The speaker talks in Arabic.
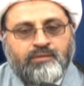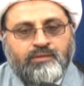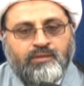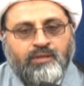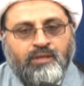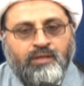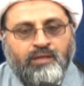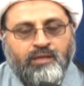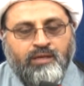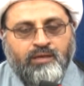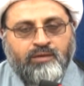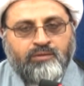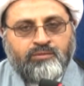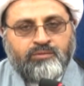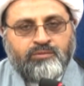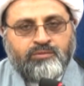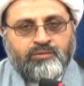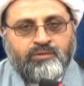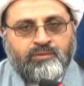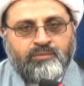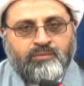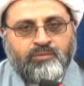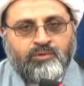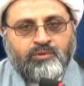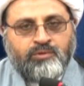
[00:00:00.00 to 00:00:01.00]
لا يكون
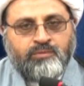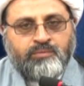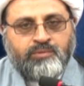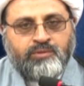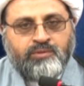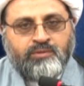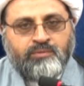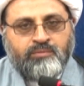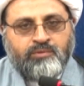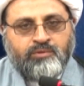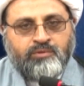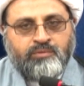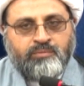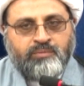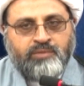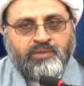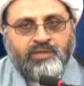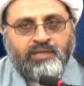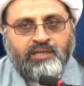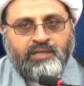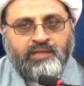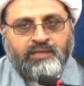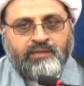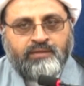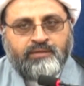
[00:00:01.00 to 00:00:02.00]
المؤمن
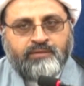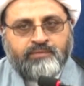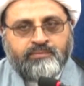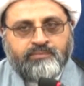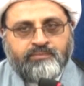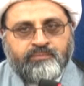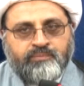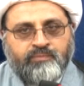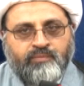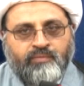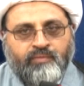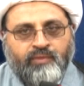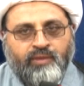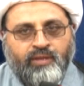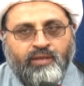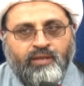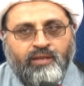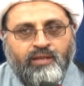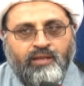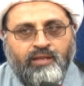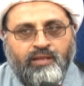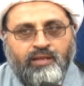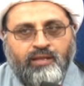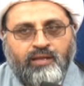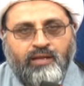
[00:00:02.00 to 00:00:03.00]
مؤمنا
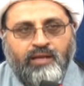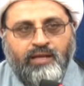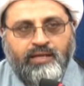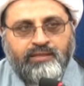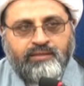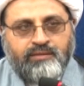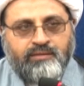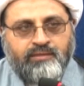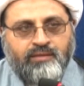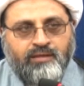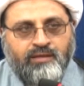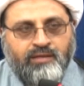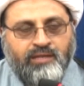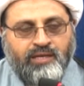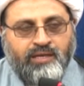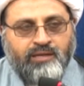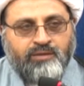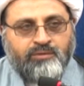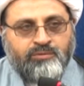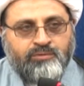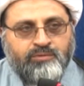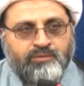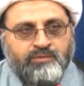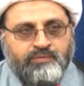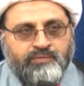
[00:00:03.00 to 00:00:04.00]
حتى
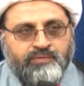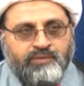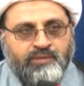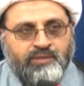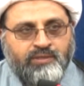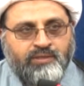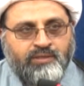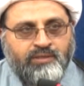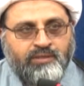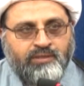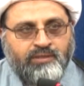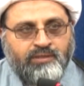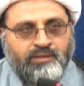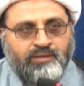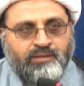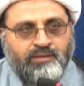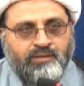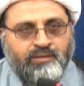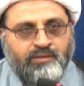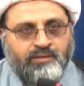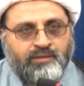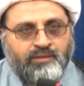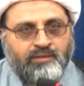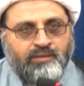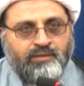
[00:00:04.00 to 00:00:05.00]
يكون فيه
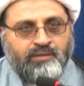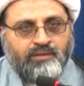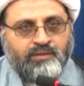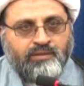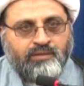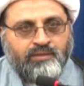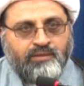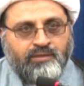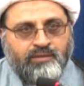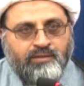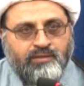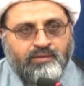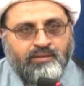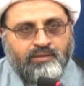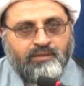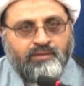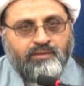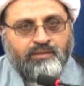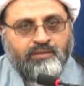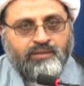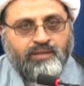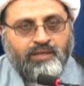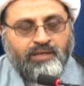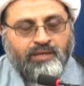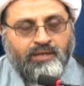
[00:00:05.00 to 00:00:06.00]

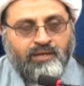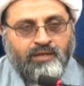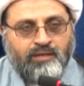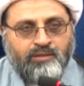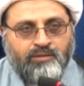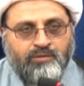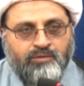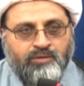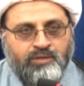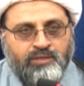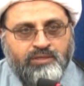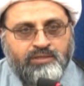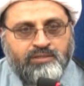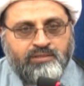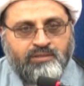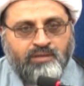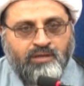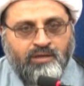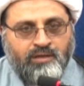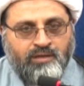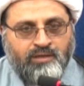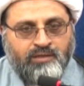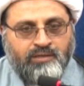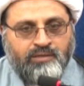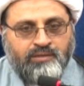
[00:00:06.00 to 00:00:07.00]
ثلاث
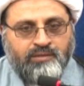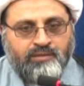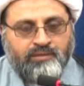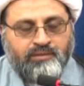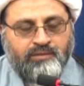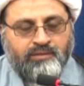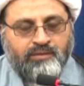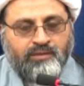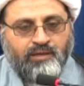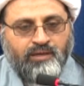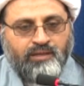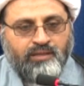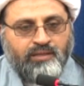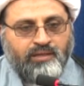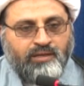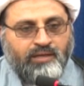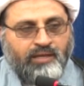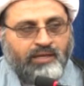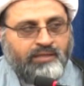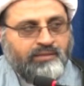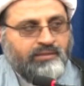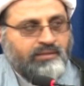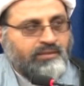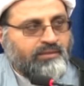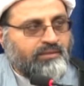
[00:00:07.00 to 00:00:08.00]
خصال هذا
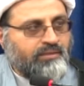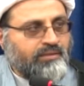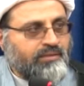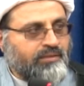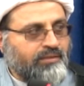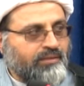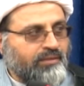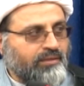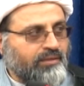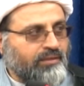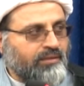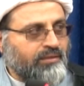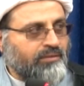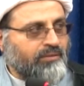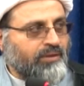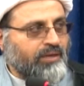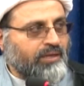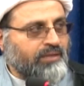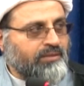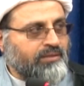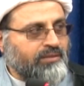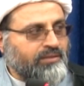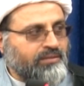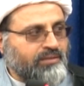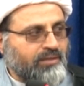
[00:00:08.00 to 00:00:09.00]
الحديث اللي
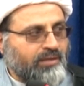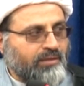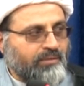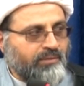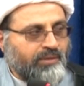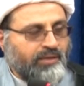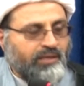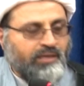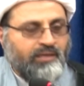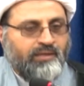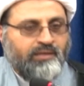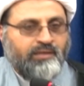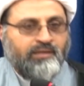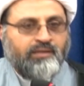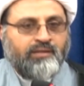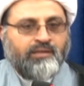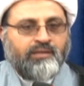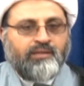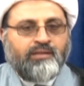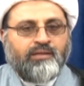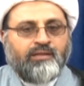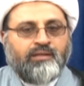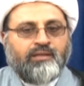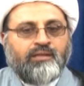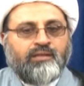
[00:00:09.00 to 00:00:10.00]
وعدنا سابقا
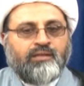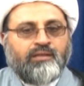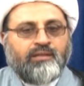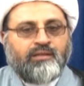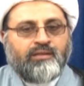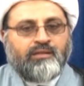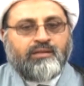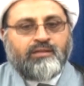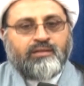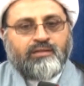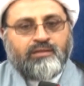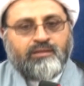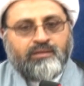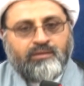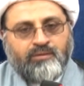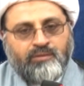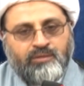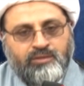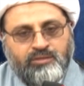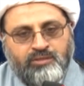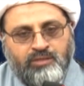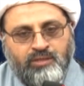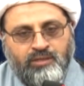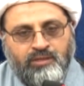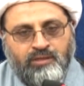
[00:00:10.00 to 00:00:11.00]

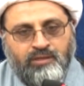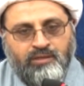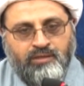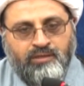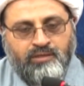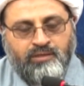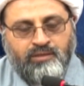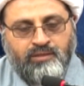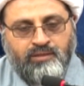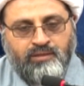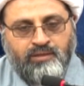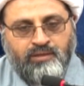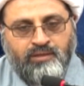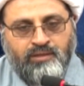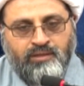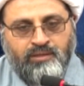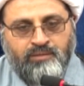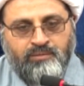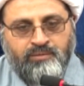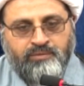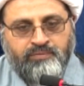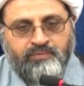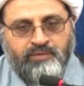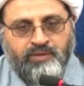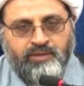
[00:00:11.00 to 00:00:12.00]
إن شاء الله إذا الله
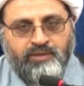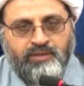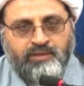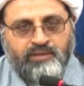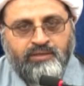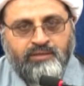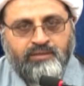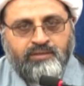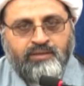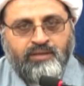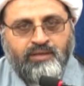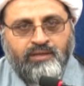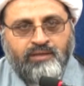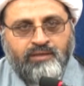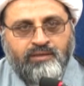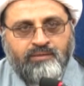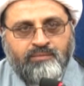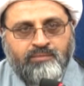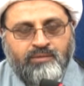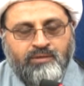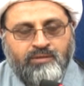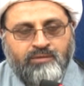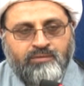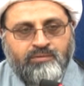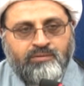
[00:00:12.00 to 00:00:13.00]
وفقنا نتكلم
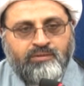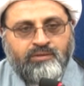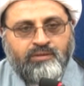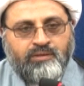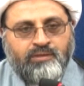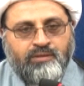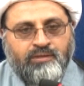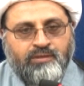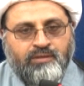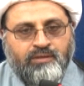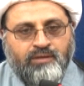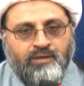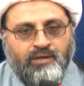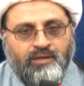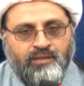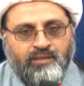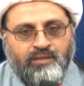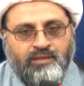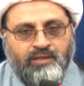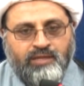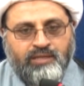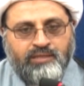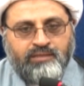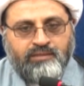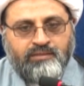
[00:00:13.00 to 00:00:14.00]
حول هذا
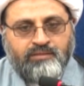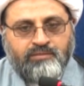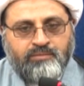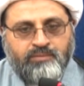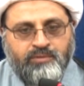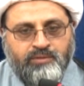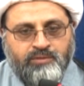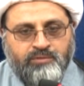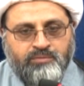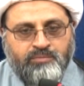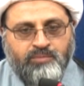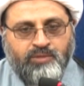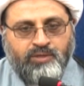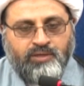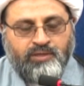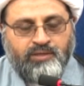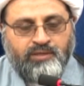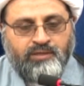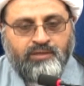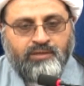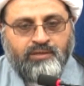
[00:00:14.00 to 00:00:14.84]
الحديث بإجمال